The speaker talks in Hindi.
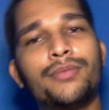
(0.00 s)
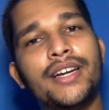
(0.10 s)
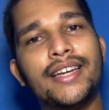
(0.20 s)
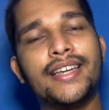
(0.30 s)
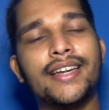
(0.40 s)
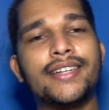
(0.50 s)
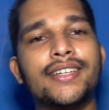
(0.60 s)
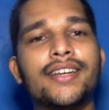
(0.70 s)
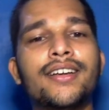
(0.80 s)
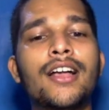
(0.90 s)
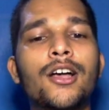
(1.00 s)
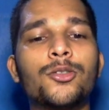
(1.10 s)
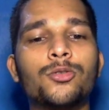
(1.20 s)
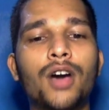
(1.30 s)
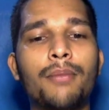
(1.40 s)
में इंटीग्रेटेड है
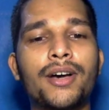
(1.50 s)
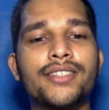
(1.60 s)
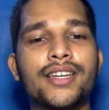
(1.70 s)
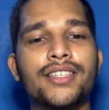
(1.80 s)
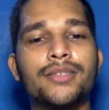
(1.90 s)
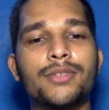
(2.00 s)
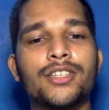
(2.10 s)
तो आप आसानी से समझ